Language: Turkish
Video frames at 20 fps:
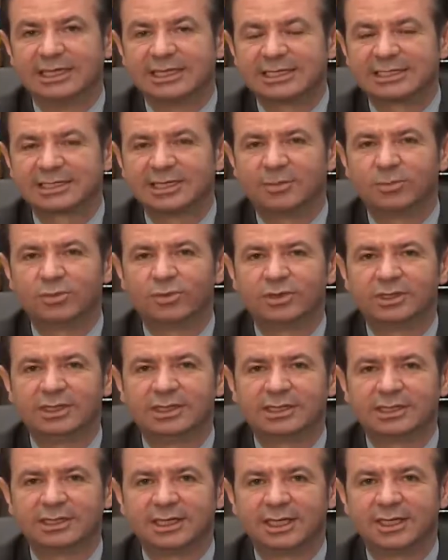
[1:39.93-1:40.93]
Sabun
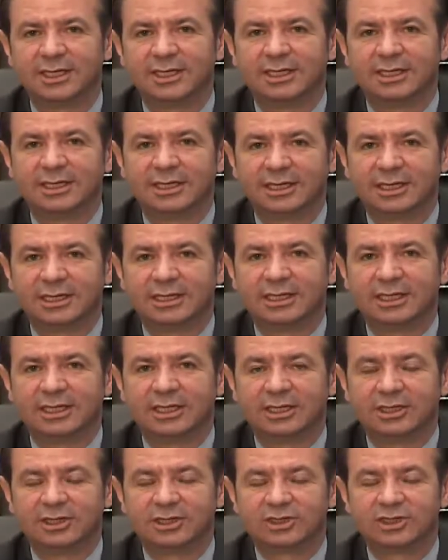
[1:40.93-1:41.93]
yerine e,
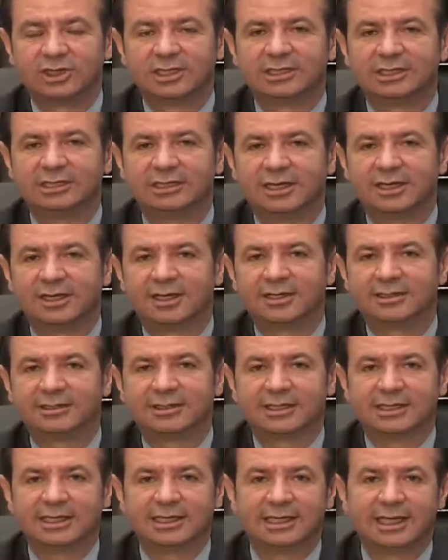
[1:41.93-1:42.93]
cildi daha az
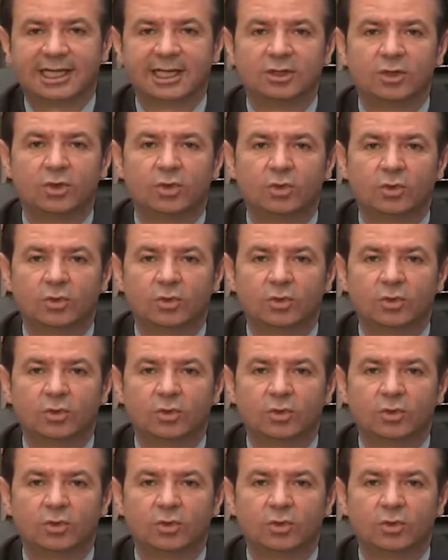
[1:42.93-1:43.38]
zedeleyen